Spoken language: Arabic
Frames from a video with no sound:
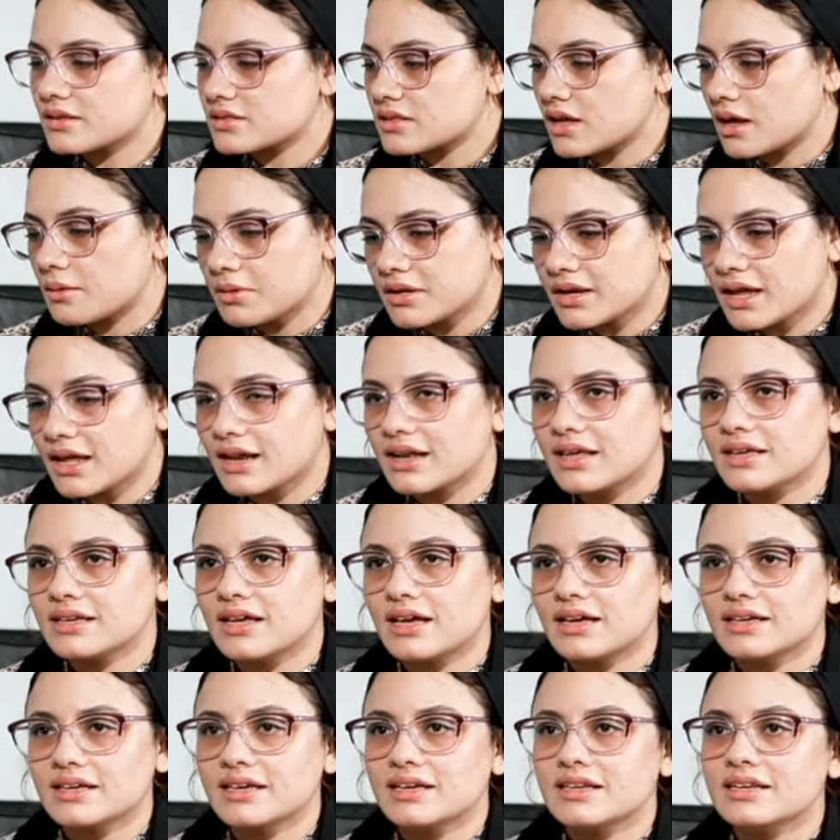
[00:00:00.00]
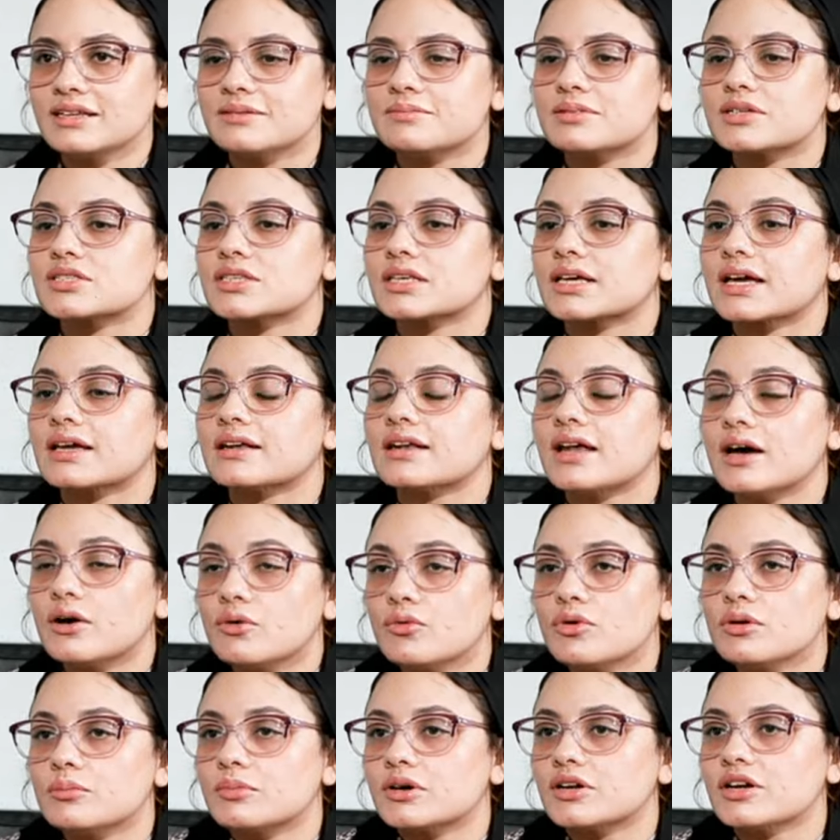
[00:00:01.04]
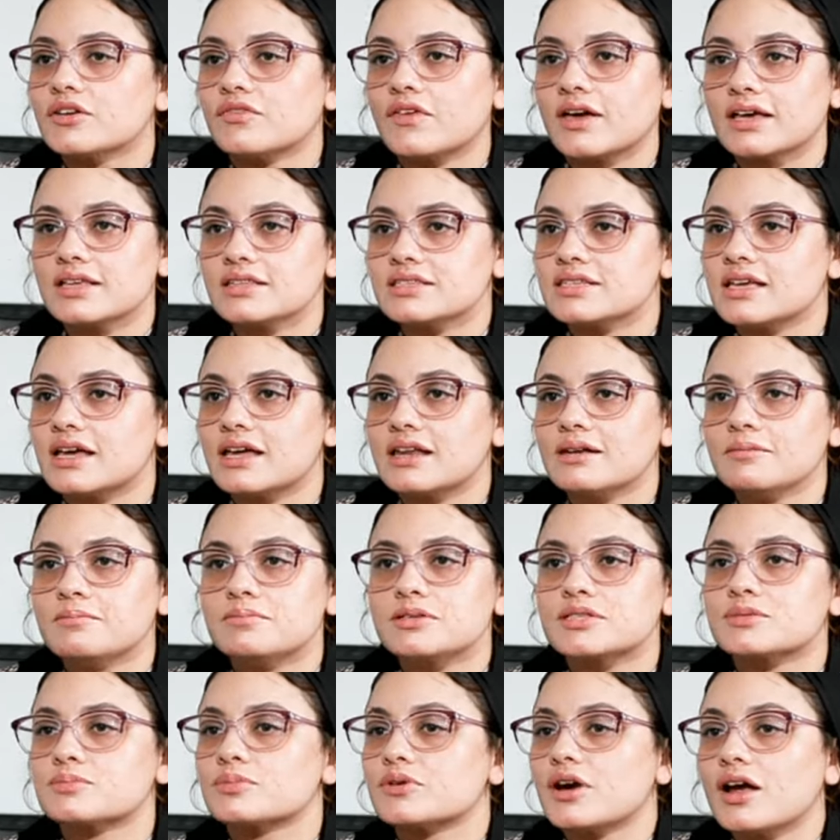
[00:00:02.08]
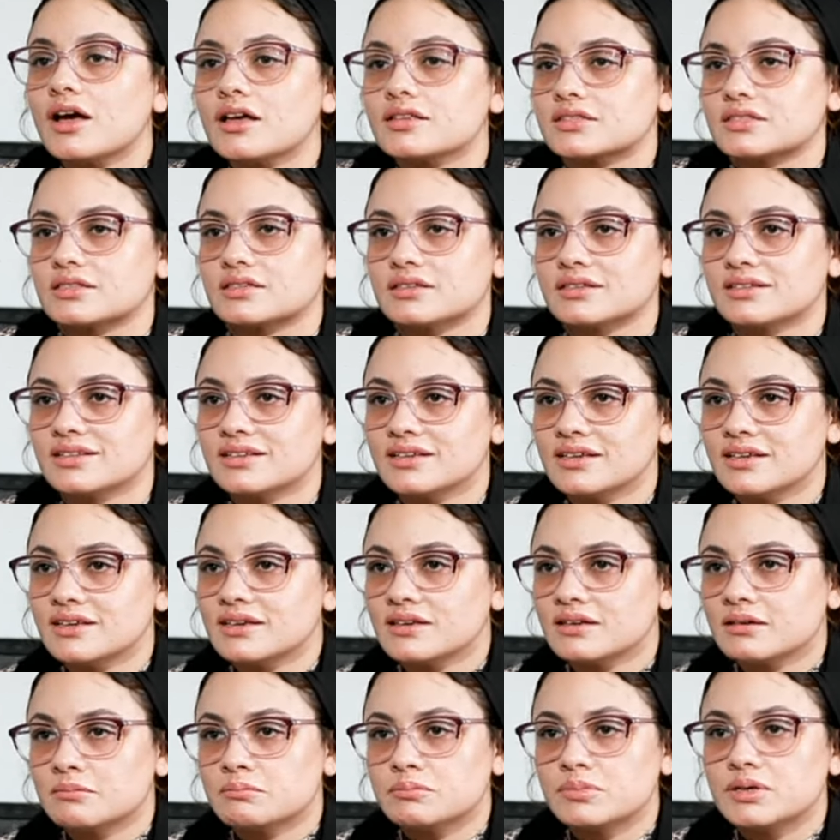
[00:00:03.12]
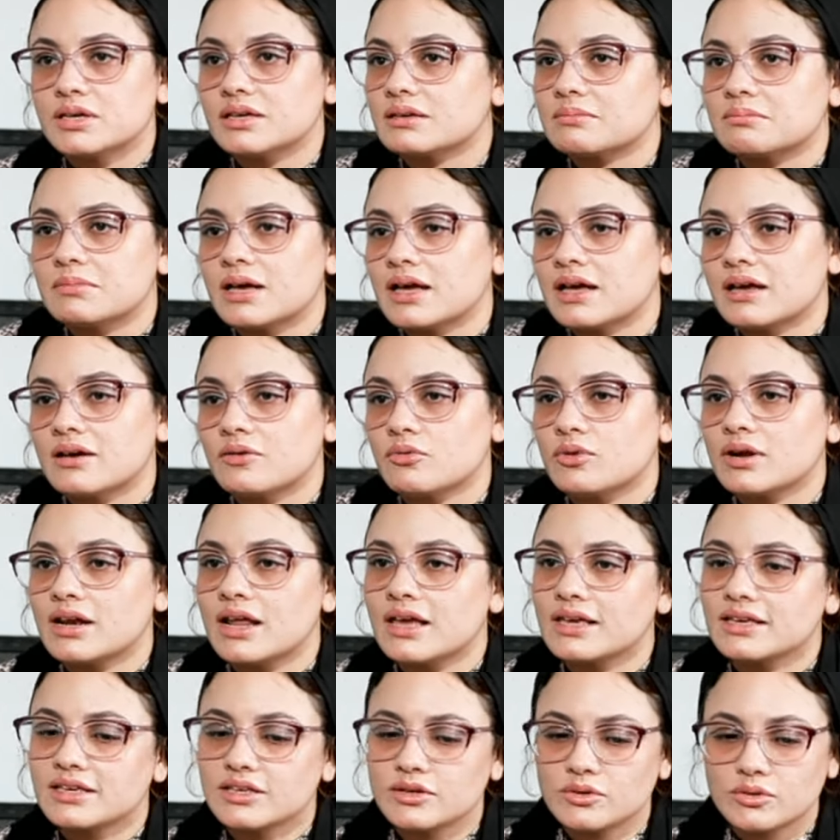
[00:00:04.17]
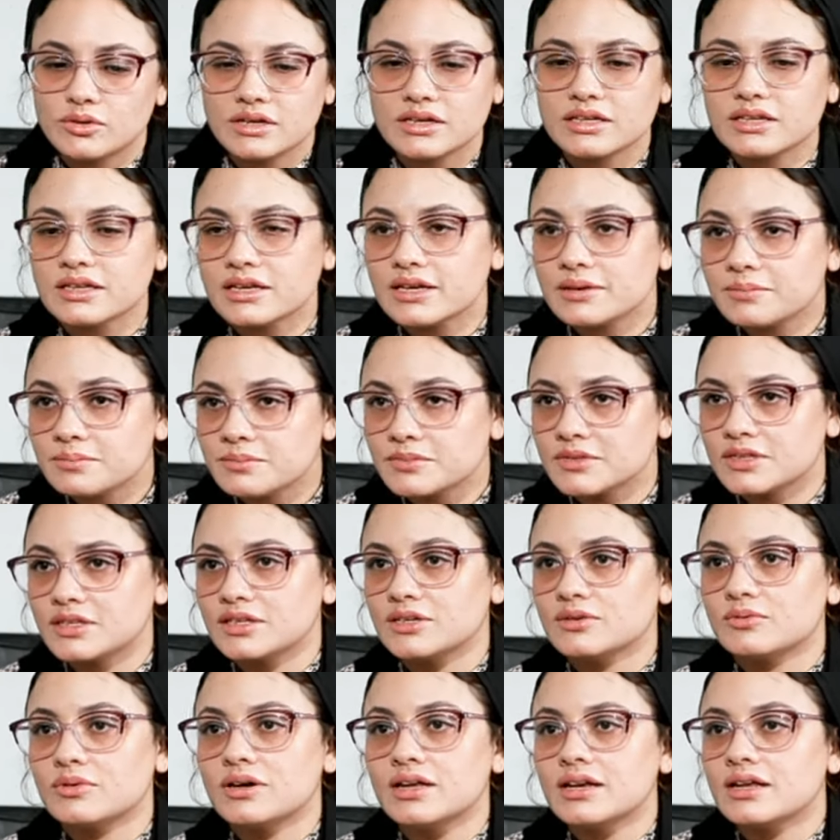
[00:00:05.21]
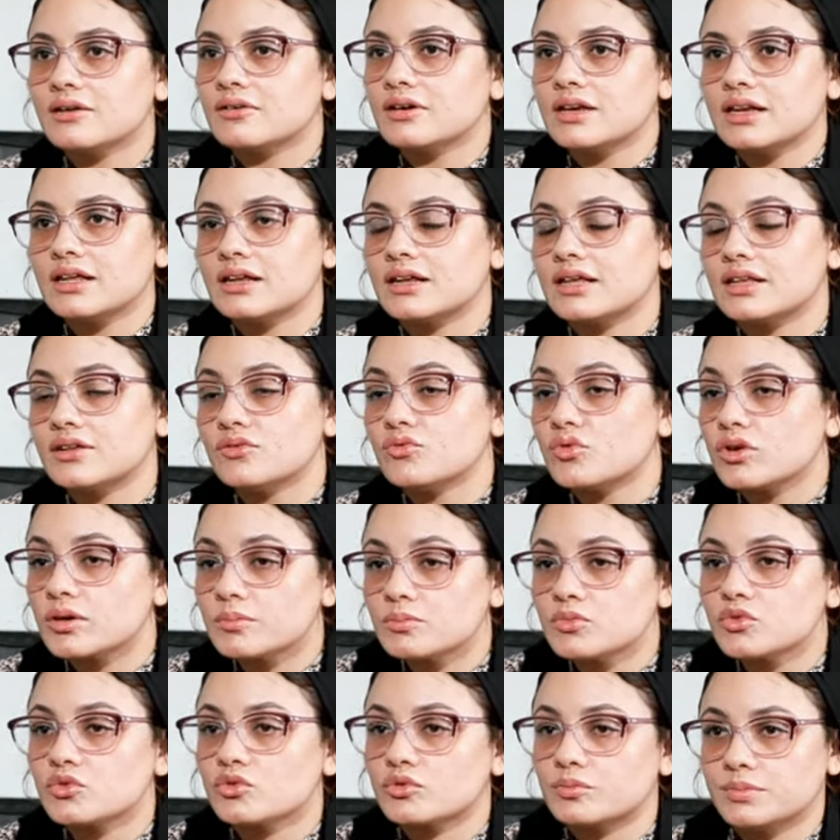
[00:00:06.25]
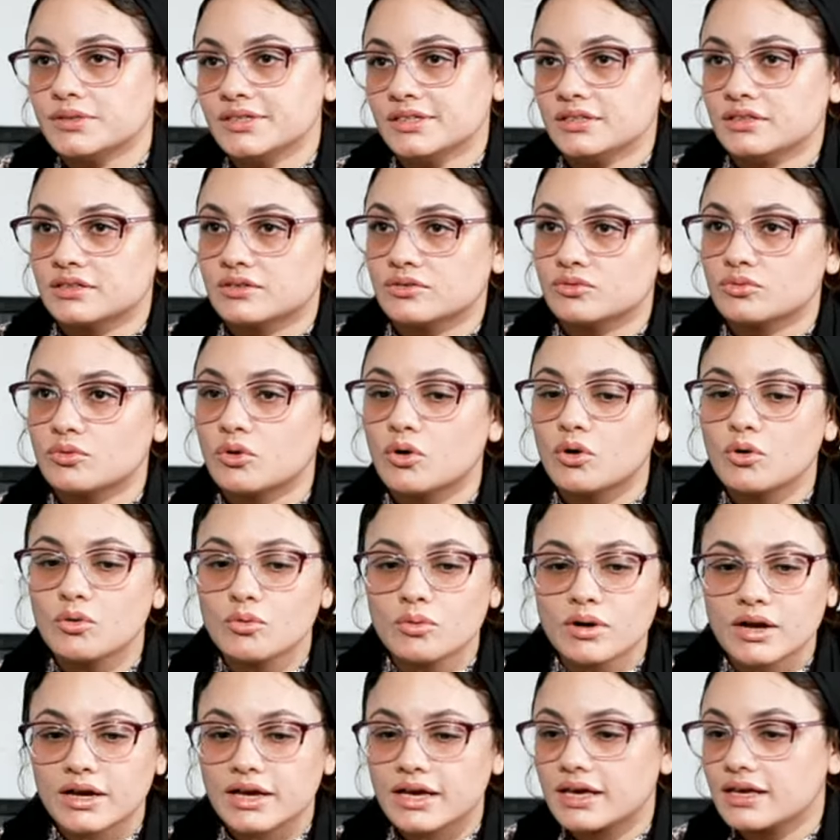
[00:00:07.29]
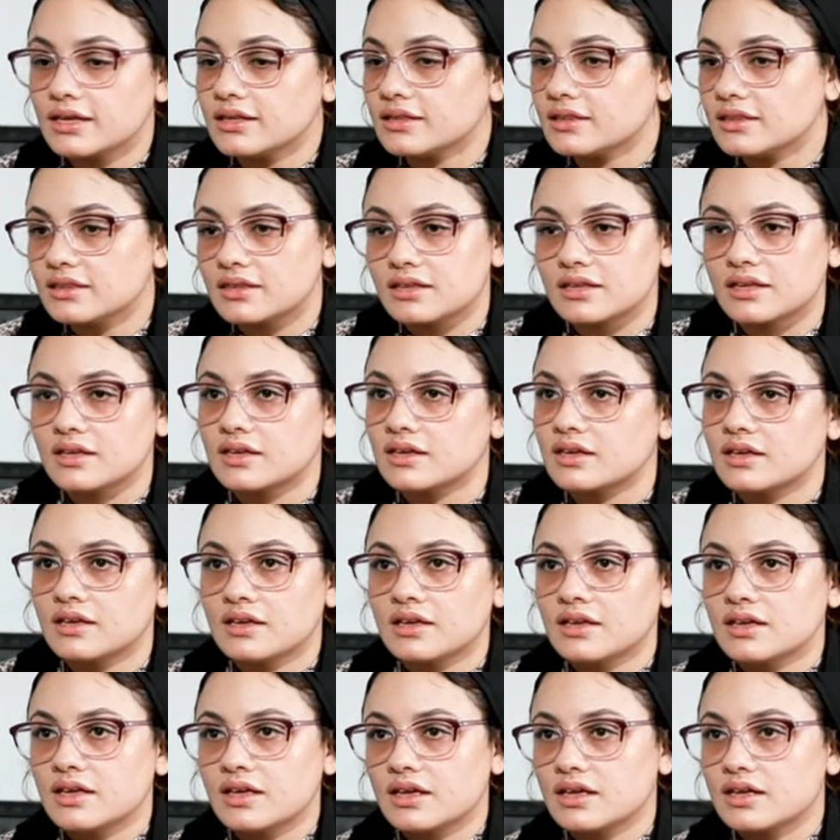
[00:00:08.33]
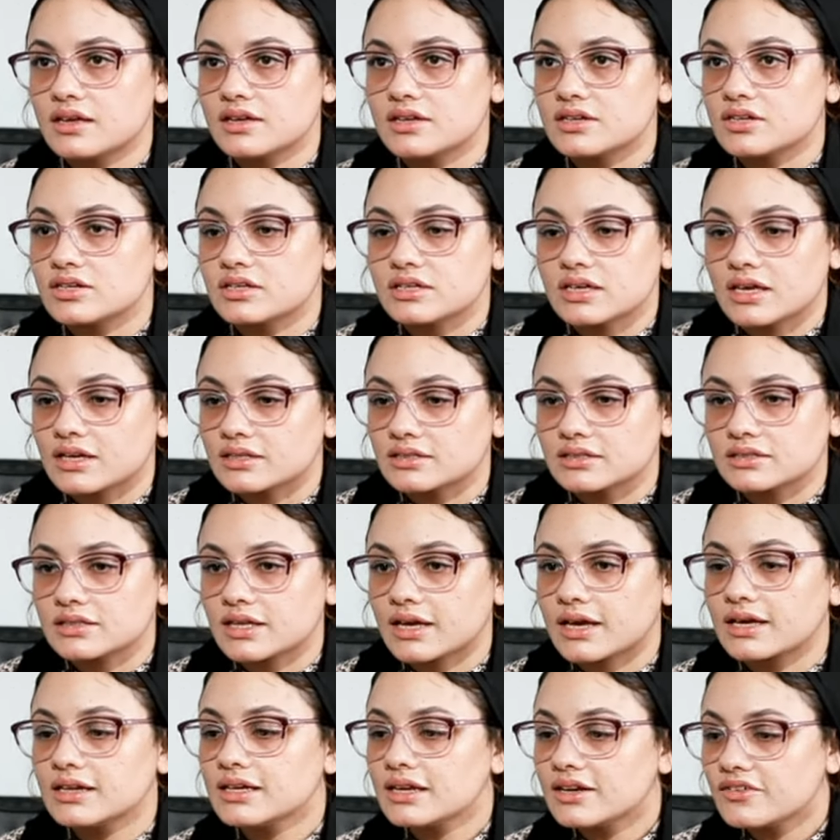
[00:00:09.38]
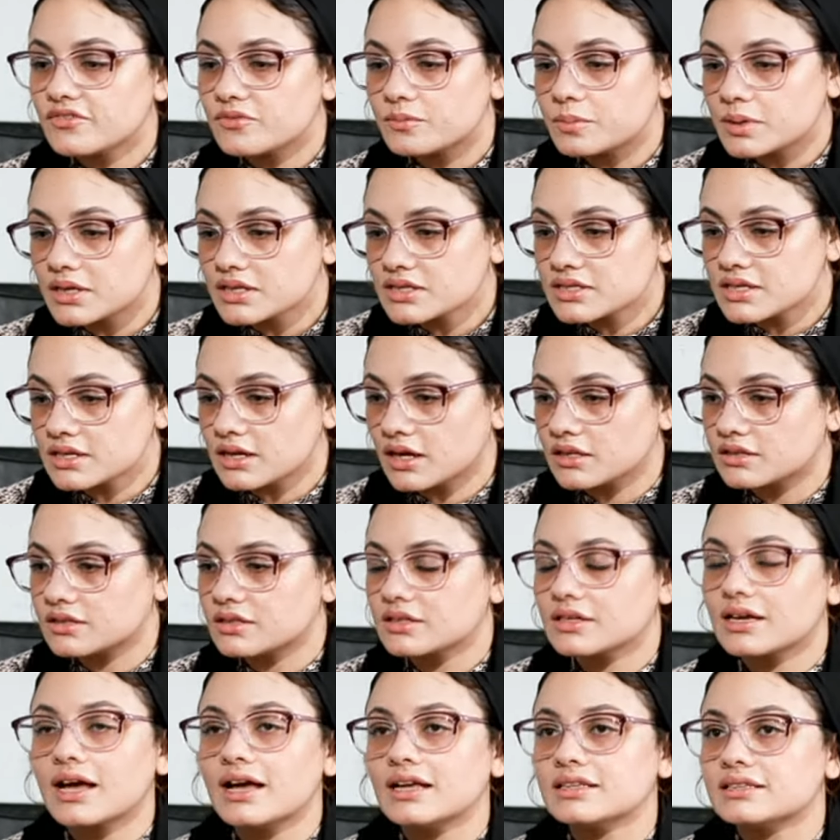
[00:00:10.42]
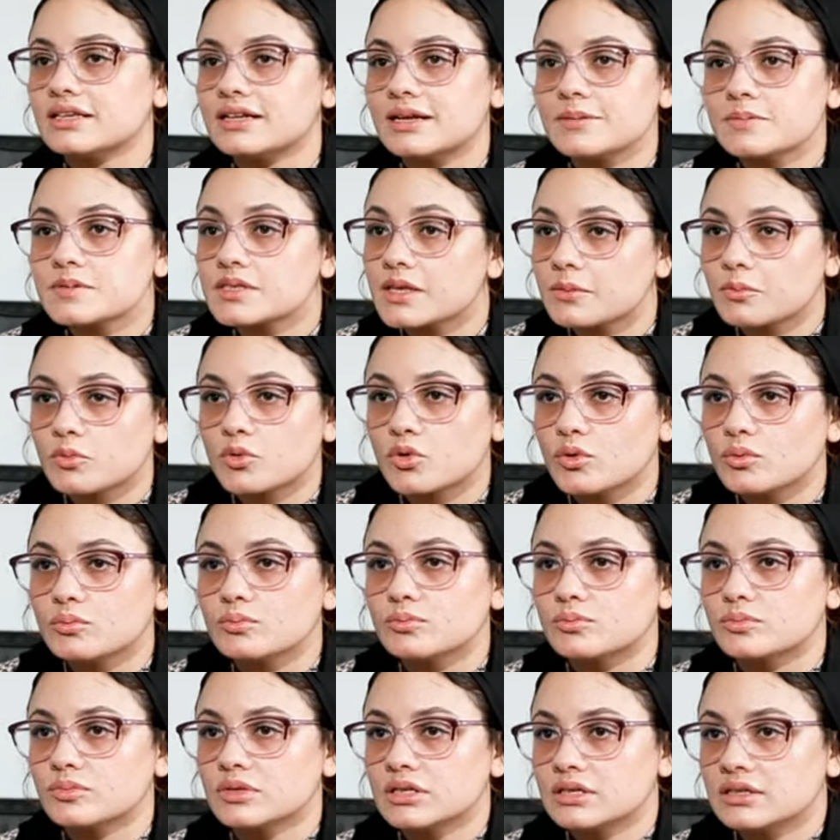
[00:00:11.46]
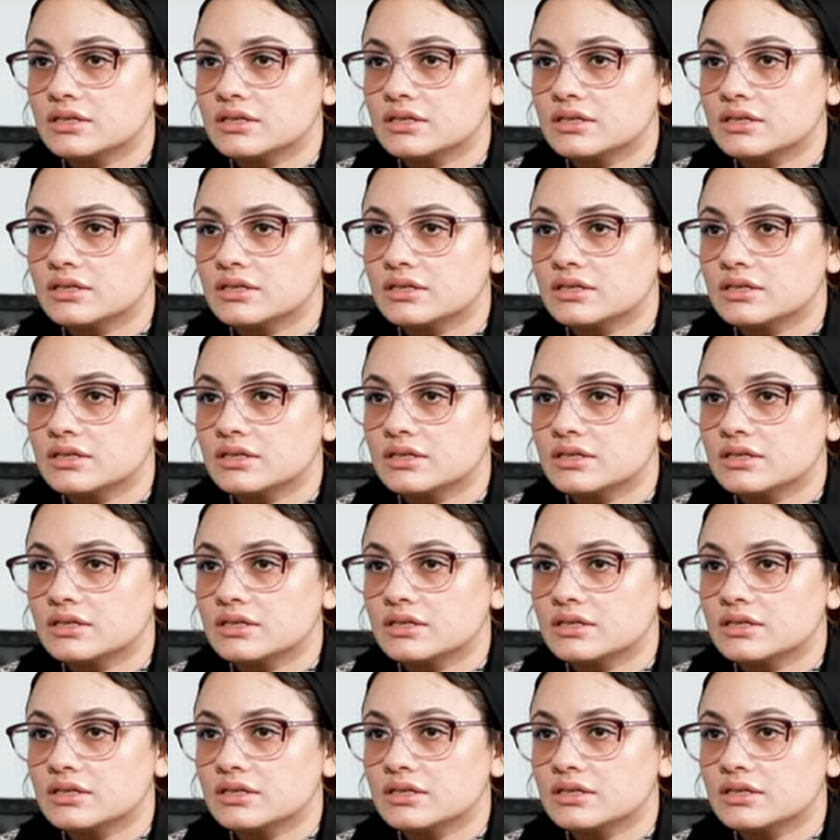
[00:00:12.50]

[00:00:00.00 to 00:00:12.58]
صعبان عليا عيالي بس كان اول مره في حياتي البس براحتي ما ولا هيجي يقول لي ابني ولا ولا لانه ابنه كبير وهو كان آه، يعني تخيلي انا في بيتي حضرتك قاعده لابسه بكم